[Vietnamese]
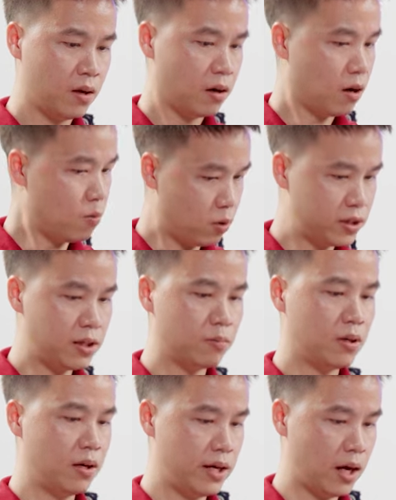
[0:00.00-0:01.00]
Không quan
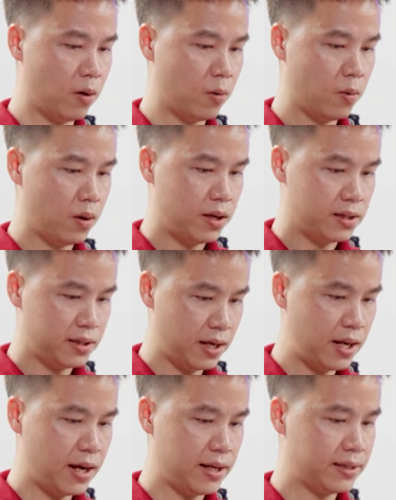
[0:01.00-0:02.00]
trọng thương hiệu,
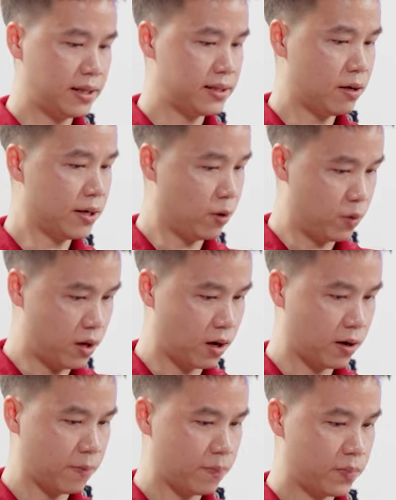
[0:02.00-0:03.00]
xe điện hay xe xăng đều
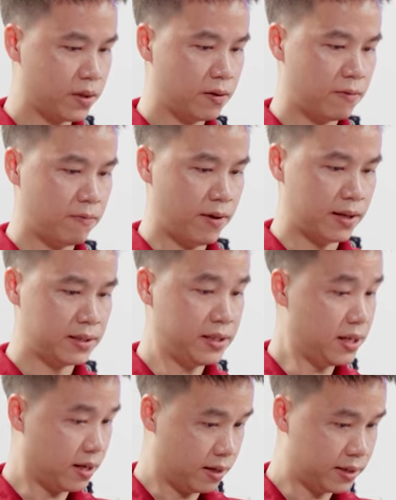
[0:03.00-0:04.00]
được. Và
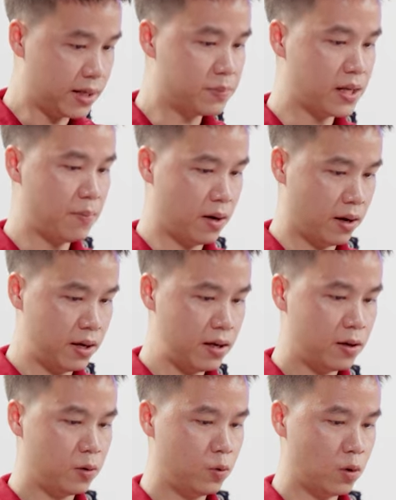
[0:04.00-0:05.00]
chỉ cần tìm xe mới,
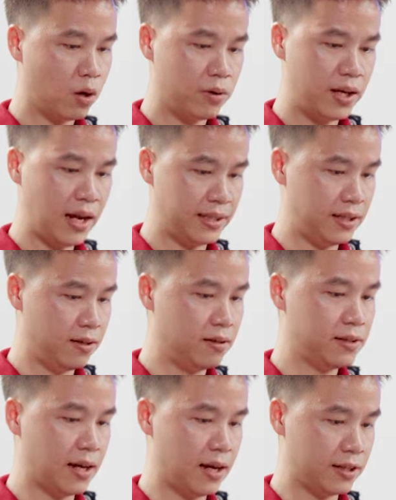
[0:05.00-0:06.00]
nhu cầu đi lại chỉ
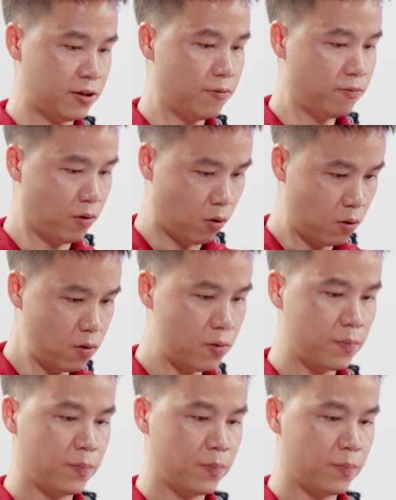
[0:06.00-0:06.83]
đơn giản là trong phố.